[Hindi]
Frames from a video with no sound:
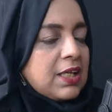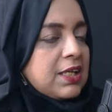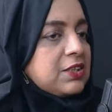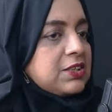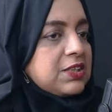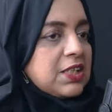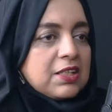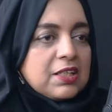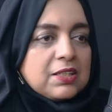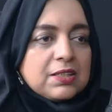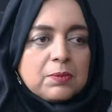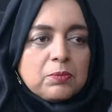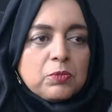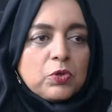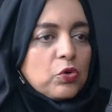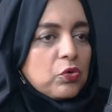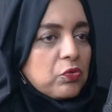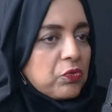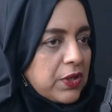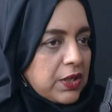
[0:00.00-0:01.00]
दे आर टेकिंग दम
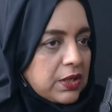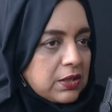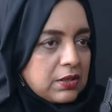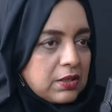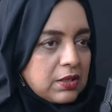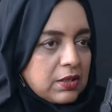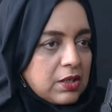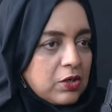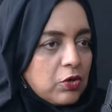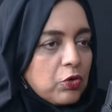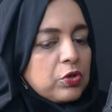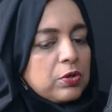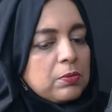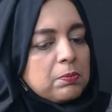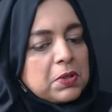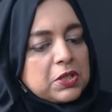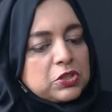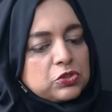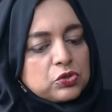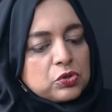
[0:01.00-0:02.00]
नो वेयर
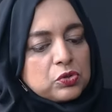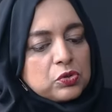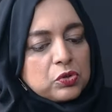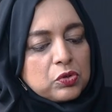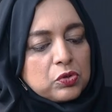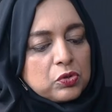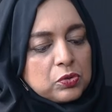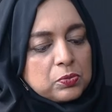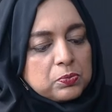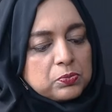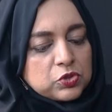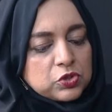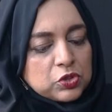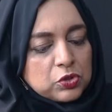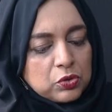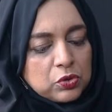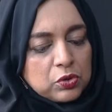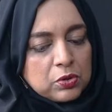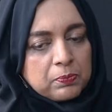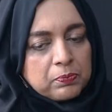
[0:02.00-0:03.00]
उन बच्चों को
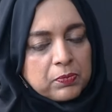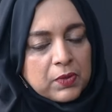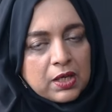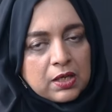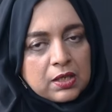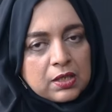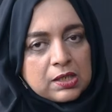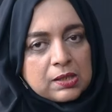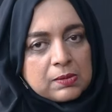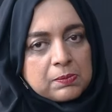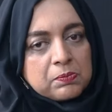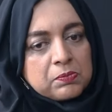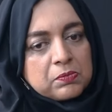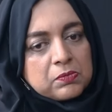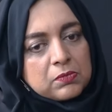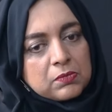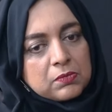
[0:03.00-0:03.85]
जो uh,